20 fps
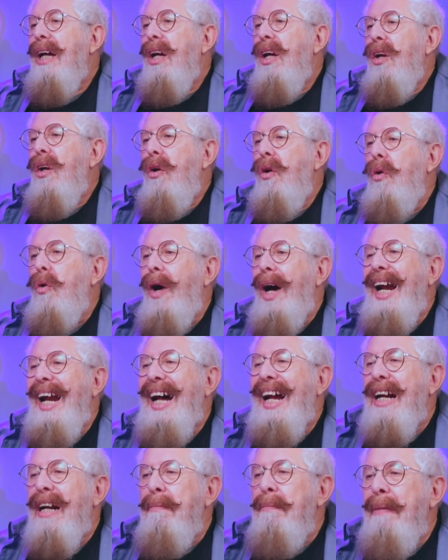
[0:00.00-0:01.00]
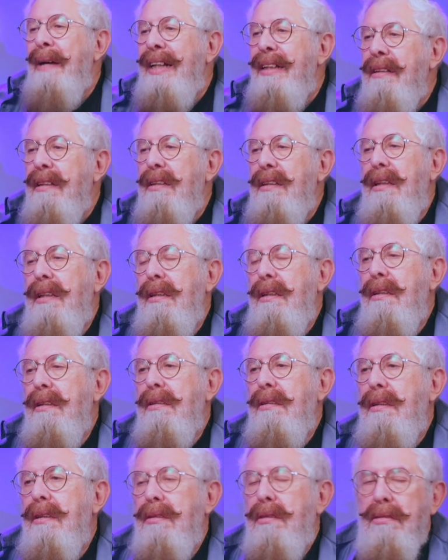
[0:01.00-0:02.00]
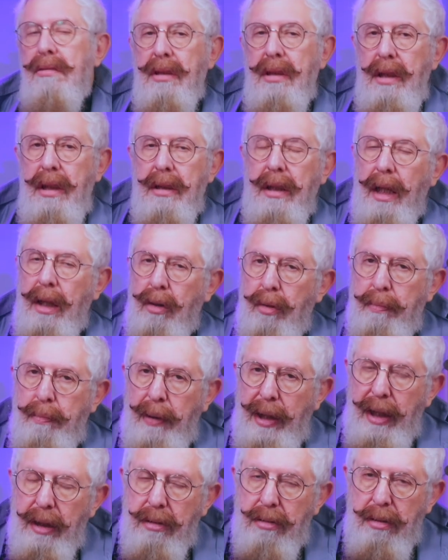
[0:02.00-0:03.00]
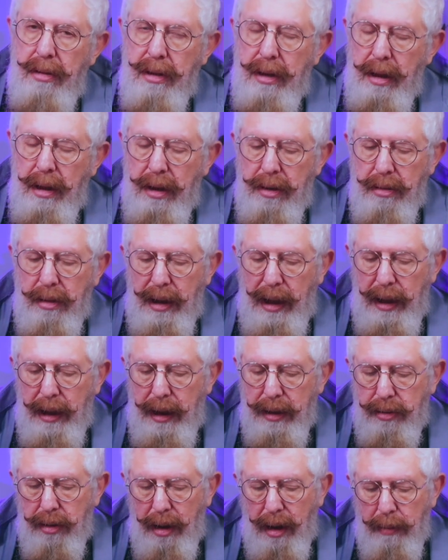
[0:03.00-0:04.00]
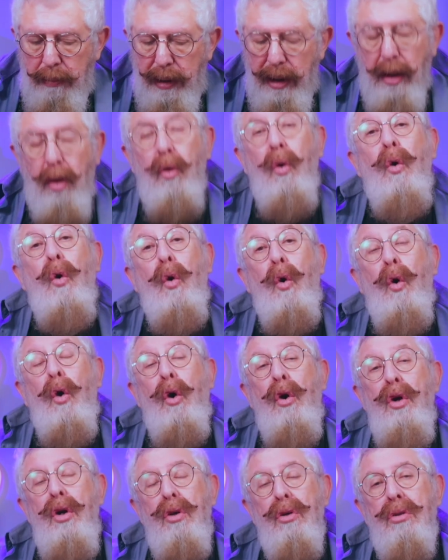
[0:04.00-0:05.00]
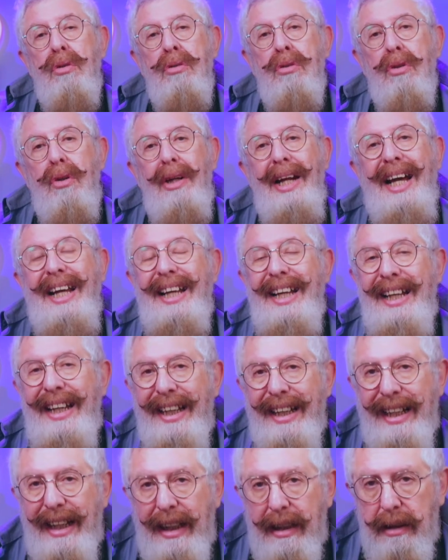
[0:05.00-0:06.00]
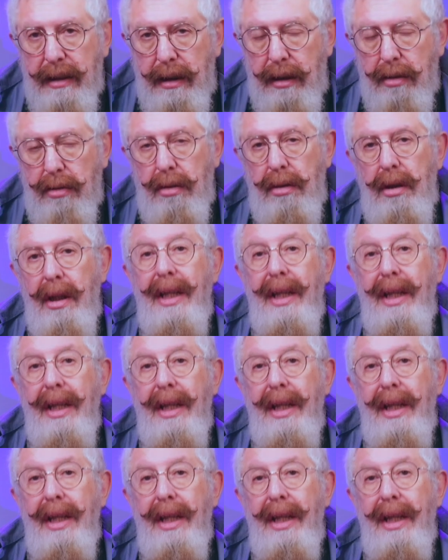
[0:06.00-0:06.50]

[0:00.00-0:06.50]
Lo alarmante es lo siguiente, el aeropuerto internacional de la Ciudad de México hoy lo controla el ejército